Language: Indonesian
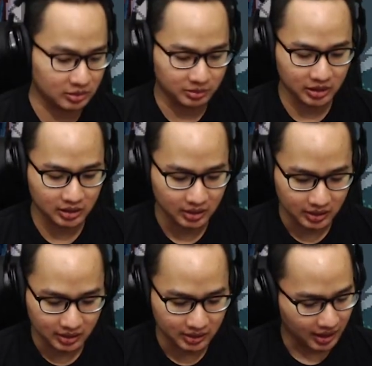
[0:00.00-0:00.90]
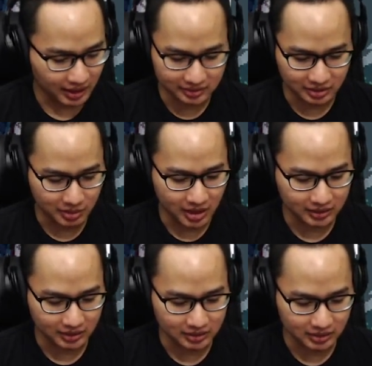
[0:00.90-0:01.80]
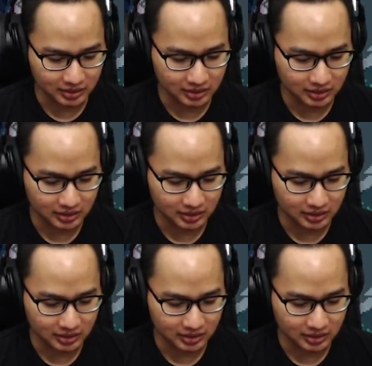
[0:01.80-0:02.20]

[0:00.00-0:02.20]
benar asik banget aslinya.